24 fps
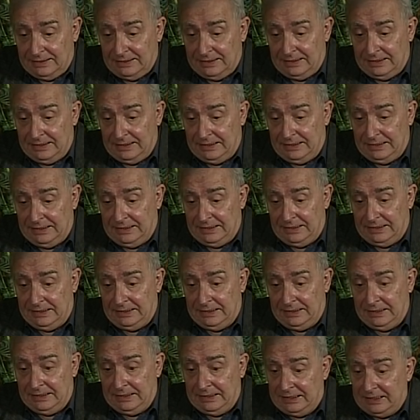
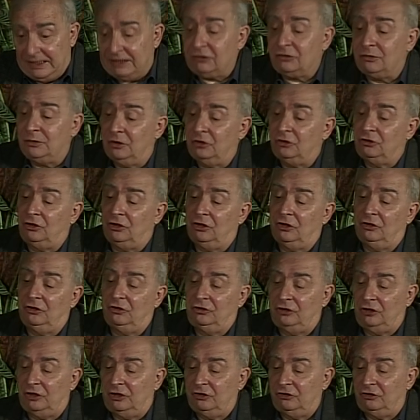Et, là,
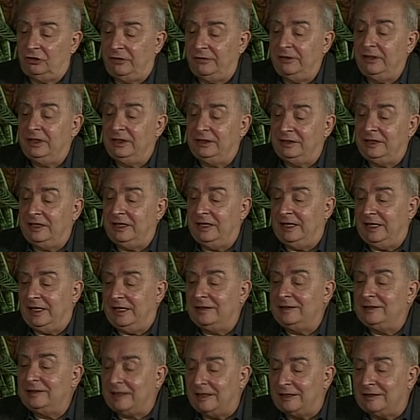j'avais été
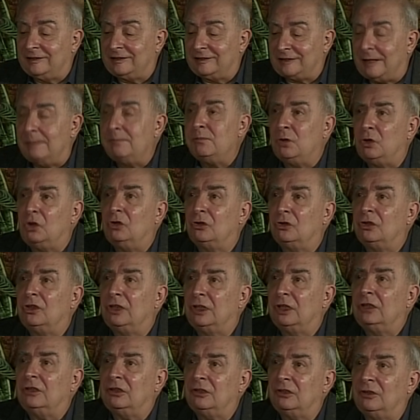extrêmement
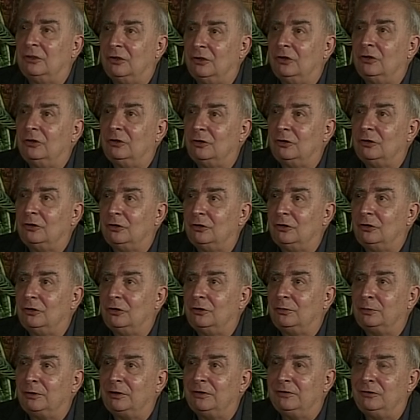languien euh, de,
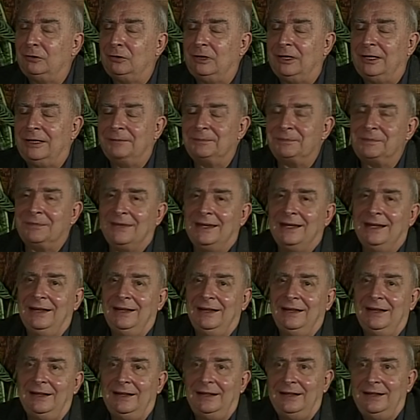ce point de vue-là.
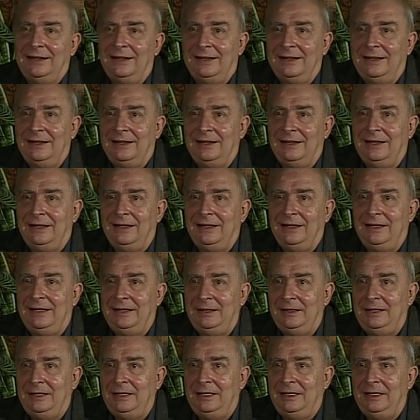
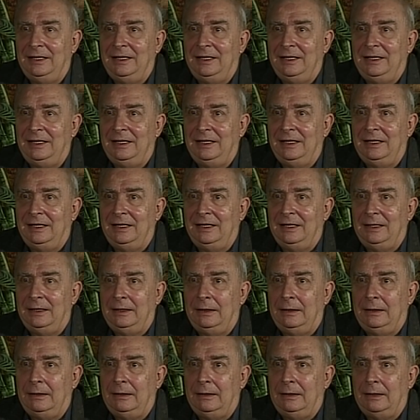Et,
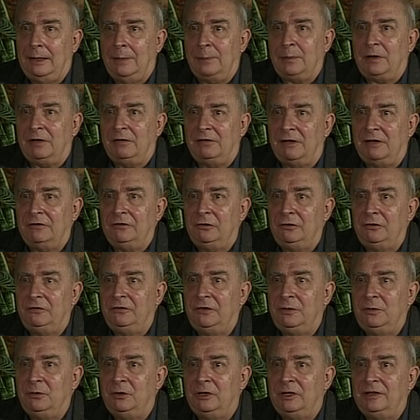après avoir vu le
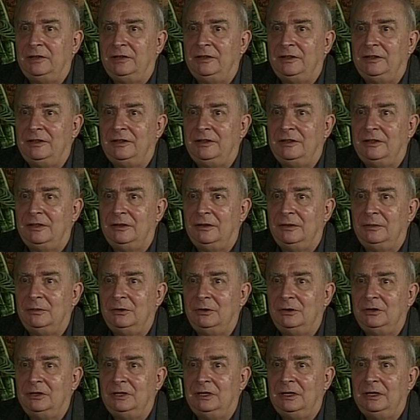film, mon assistant
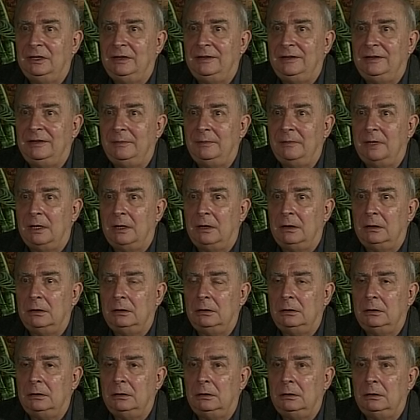me dit c'est
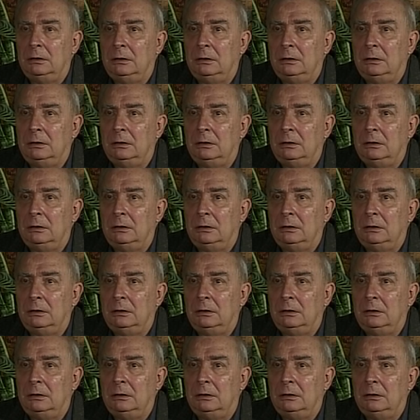marrant.